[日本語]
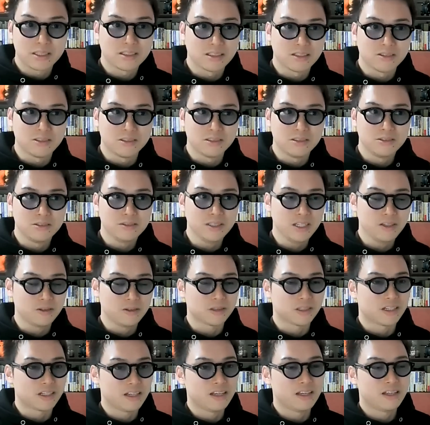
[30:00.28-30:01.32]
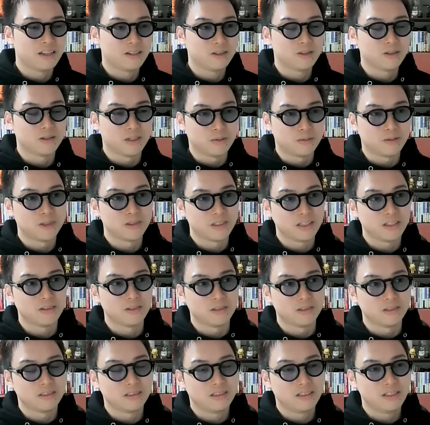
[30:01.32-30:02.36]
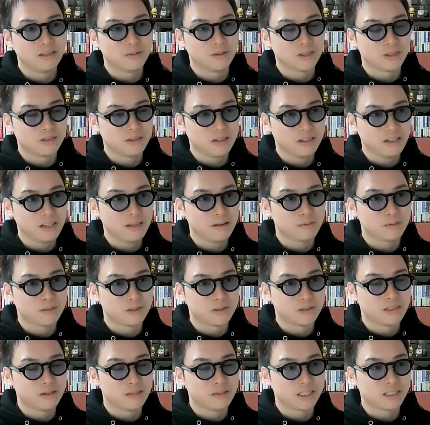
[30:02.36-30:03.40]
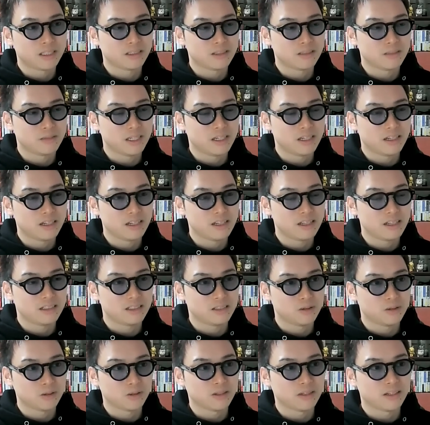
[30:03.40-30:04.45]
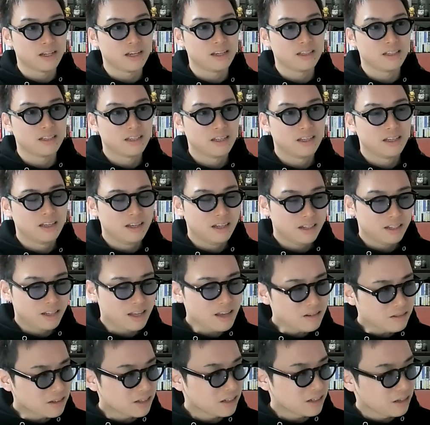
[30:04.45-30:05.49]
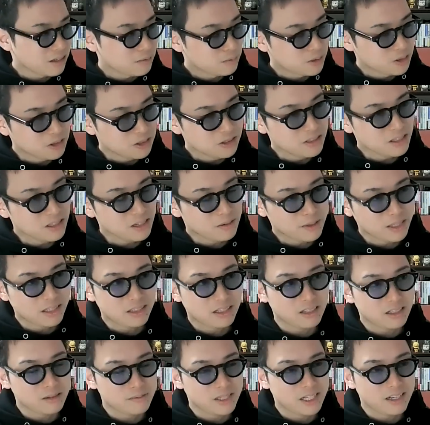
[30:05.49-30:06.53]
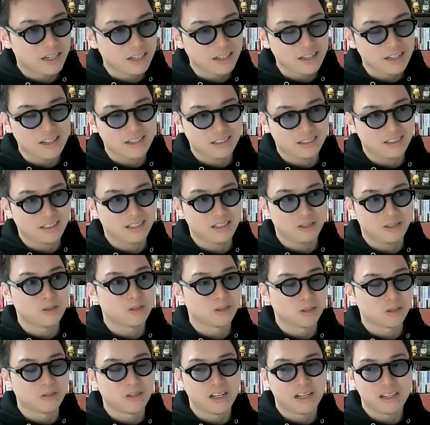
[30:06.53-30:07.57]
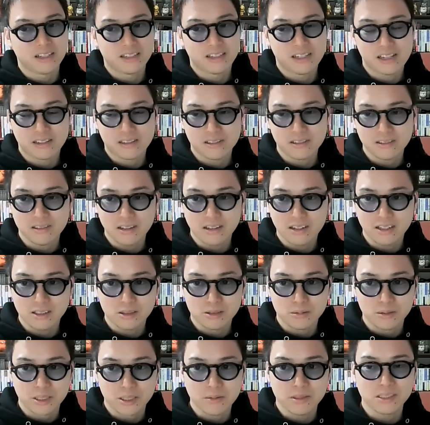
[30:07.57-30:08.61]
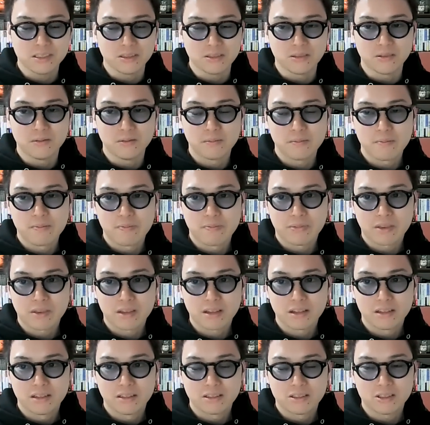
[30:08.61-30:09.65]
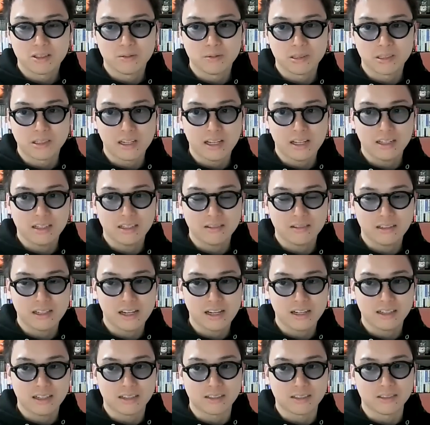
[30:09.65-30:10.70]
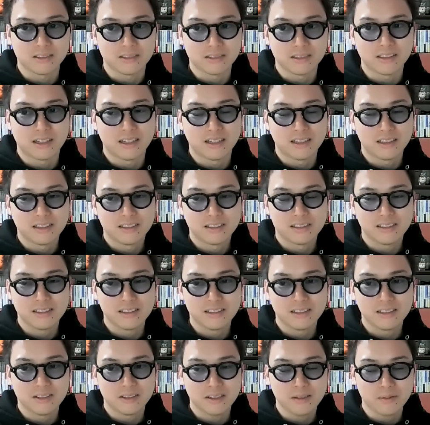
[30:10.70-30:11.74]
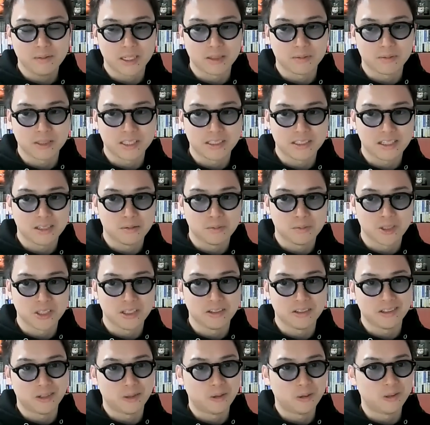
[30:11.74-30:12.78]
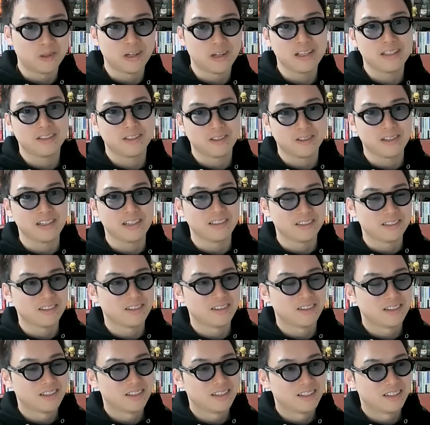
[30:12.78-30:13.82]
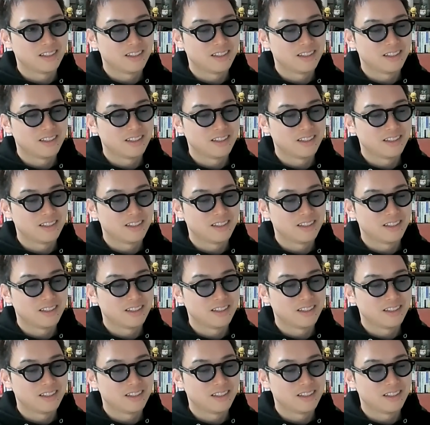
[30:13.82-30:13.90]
いますけど、増えることはない、減るとは思うけど、でもそれでブログが全く見られないっていうことはない。っていうかね、ブログが全く見られないっていうことは、結局あれだと思いますよ。そのもう検索結果というか、Google の今のビジネスモデルが崩壊するときですよ。